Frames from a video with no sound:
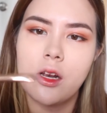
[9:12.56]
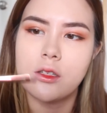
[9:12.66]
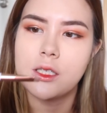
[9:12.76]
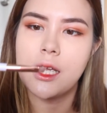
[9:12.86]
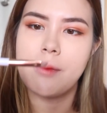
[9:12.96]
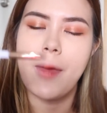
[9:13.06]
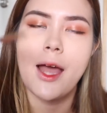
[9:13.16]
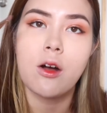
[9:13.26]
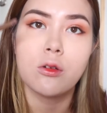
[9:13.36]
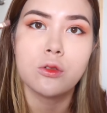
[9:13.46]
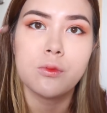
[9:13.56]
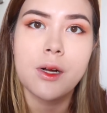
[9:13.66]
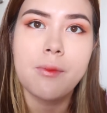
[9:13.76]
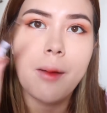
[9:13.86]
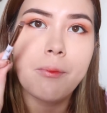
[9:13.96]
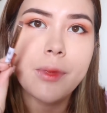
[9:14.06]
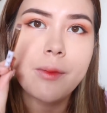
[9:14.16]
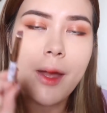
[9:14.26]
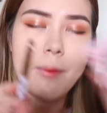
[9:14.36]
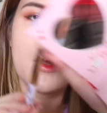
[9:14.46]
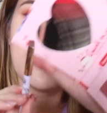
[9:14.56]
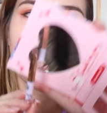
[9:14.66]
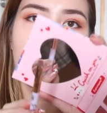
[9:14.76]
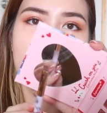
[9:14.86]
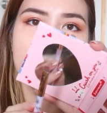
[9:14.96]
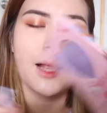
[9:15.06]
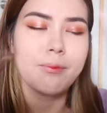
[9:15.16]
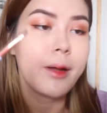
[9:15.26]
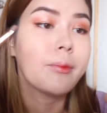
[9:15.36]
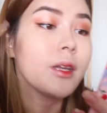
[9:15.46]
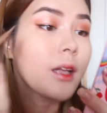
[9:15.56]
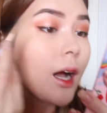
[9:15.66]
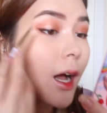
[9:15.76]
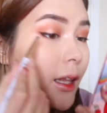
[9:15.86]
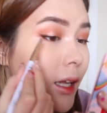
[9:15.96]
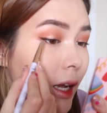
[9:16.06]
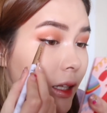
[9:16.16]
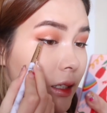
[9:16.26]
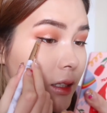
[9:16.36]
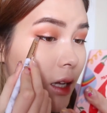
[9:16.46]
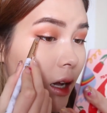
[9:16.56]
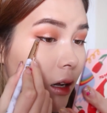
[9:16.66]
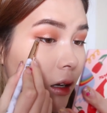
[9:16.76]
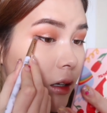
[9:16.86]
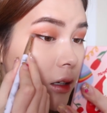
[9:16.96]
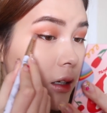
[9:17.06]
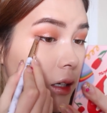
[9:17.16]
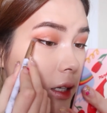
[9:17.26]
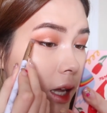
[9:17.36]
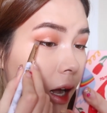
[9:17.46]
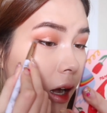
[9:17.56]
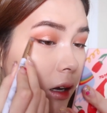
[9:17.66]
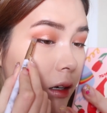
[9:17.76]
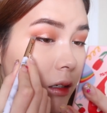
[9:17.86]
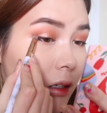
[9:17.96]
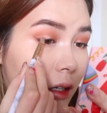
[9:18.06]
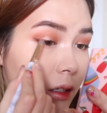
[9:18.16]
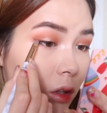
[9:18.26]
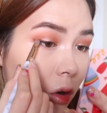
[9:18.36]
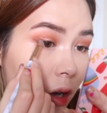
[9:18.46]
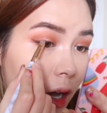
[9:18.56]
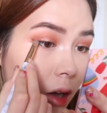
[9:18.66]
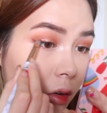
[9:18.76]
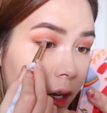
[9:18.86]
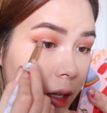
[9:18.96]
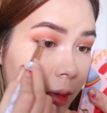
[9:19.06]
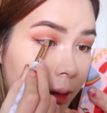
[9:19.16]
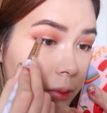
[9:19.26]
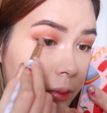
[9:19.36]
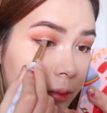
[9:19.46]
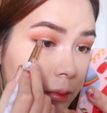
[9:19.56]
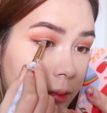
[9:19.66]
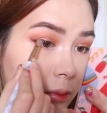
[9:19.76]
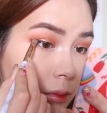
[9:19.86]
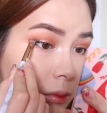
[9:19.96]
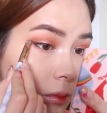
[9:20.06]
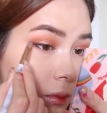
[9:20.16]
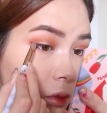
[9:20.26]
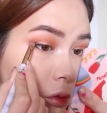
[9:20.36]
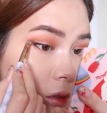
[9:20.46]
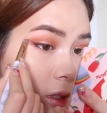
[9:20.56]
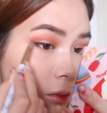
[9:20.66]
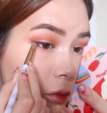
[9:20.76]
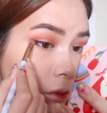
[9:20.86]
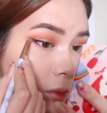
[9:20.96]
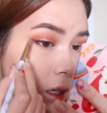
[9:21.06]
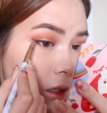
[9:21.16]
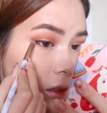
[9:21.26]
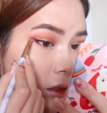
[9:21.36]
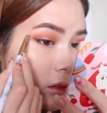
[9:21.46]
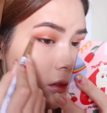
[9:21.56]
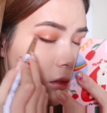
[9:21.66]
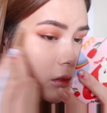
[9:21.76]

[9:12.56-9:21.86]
เดี๋ยวเราจะใช้แปรงของซูเปอร์มัมเป็นแบบหัวตัดแบบนี้นะคะในการที่จะเกลี่ยน้องเขาให้แบบดูสมูทมากยิ่งขึ้น